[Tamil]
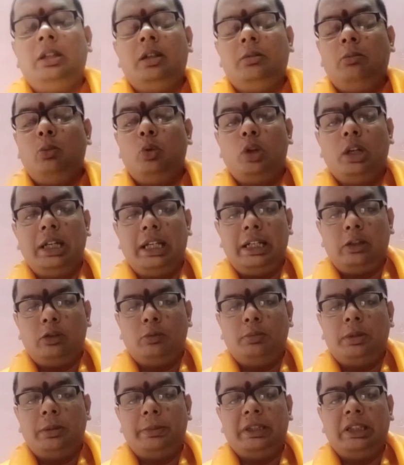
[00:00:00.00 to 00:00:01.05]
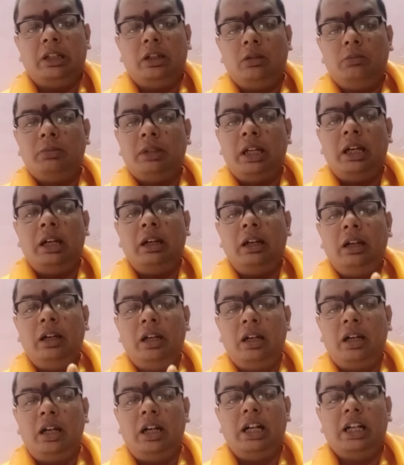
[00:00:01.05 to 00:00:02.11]
முருகரை கூப்பிட்டு பண்ணணும்னா
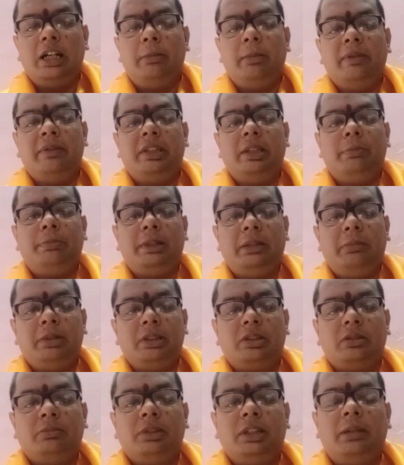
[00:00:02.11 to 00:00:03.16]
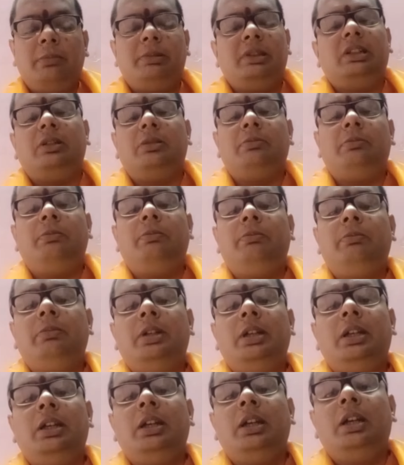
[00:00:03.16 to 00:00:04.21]
ஆகம விதிப்படி மட்டும்தான் பண்ணணும்
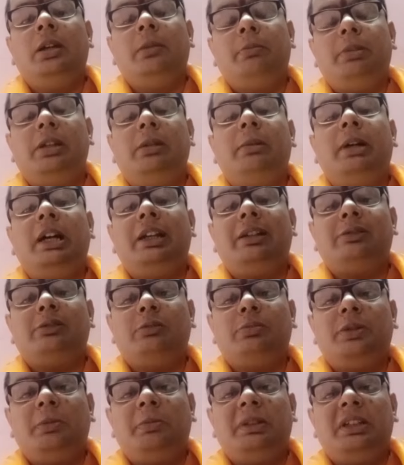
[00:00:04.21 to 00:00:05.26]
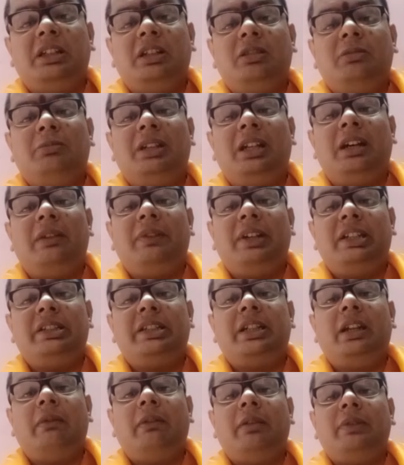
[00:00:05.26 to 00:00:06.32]
பெருமாளை கூப்பிட்டு பண்ணணும்னா
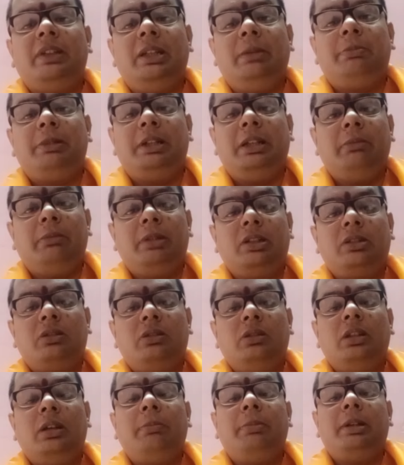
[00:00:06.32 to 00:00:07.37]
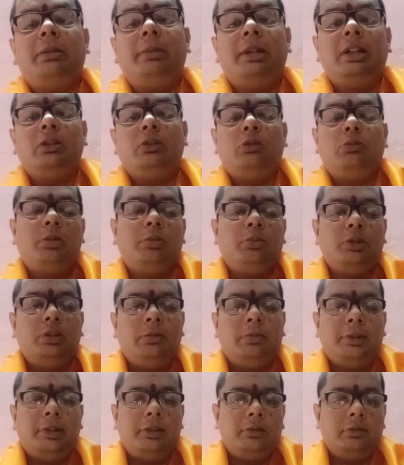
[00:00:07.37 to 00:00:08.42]
வைஷ்ணவ விதிப்படி மட்டும்தான் பெருமாளை கூப்பிட்டு
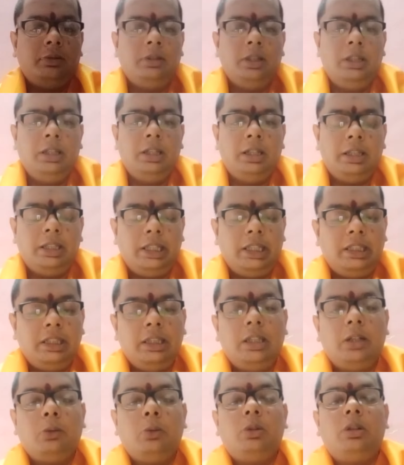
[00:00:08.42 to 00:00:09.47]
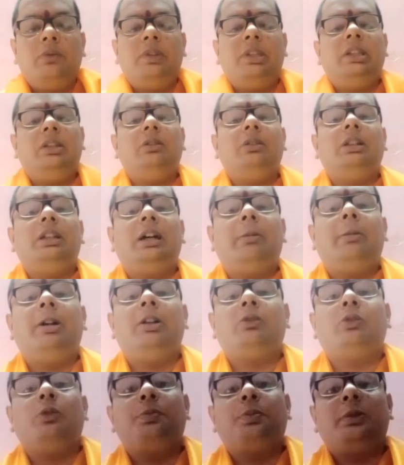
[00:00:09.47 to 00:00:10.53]
பூஜை பண்ணணும் எந்த ஒரு விதியும்
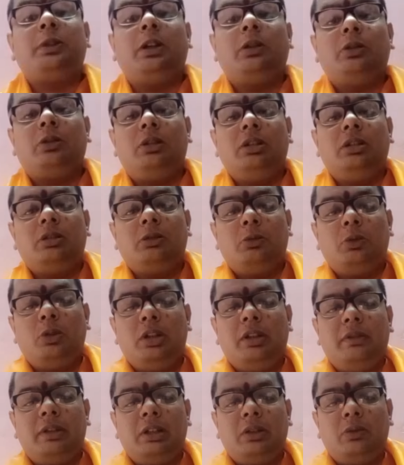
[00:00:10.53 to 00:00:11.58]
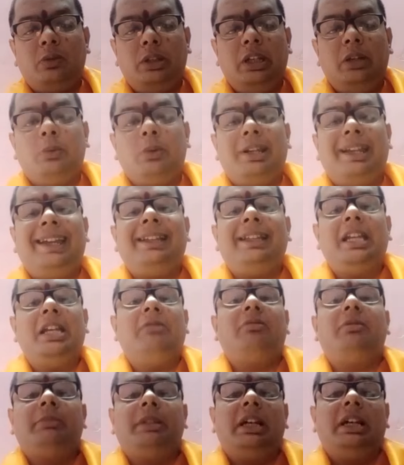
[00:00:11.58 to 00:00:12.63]
இல்லாமல் கூப்பிட்ட குரலுக்கு ஓடி வரக்கூடிய ஒரே
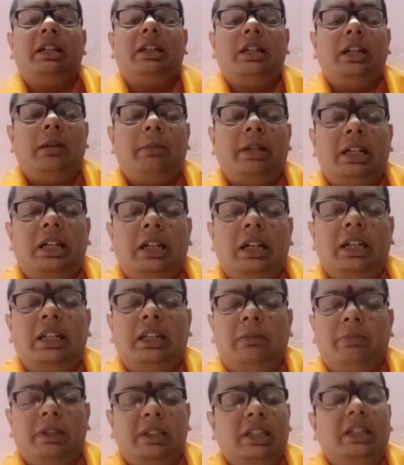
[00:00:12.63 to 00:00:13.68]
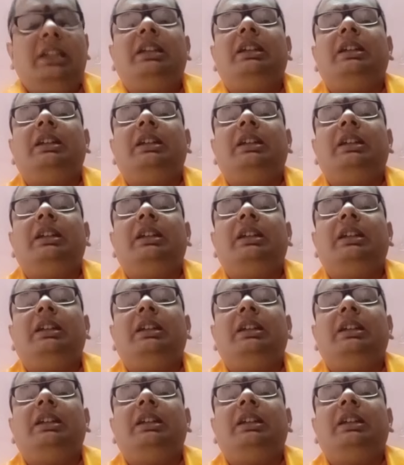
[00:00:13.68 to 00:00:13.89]
தெய்வம் யாருன்னா மகாகணபதி